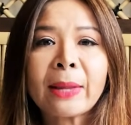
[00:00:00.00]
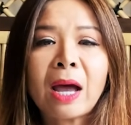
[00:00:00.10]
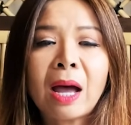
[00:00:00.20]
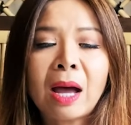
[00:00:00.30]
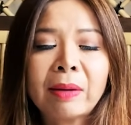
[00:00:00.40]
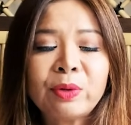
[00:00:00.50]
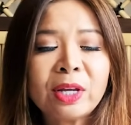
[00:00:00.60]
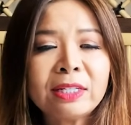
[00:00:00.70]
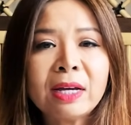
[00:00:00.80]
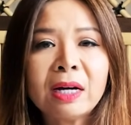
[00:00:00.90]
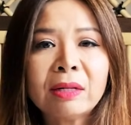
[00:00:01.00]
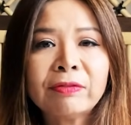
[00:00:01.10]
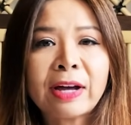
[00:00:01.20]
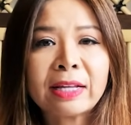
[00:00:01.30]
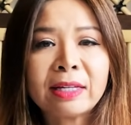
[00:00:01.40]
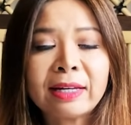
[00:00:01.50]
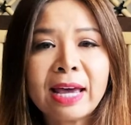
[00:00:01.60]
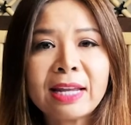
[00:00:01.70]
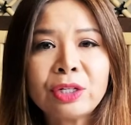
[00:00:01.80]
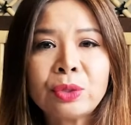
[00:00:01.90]
à, doanh nhân và những cái
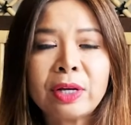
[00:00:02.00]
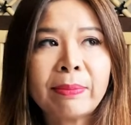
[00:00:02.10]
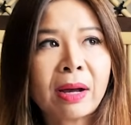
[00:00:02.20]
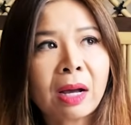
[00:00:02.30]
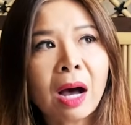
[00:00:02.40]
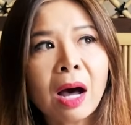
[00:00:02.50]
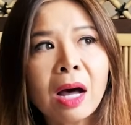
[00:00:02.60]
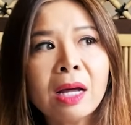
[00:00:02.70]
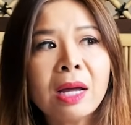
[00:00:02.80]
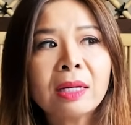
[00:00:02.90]
anh chị mà có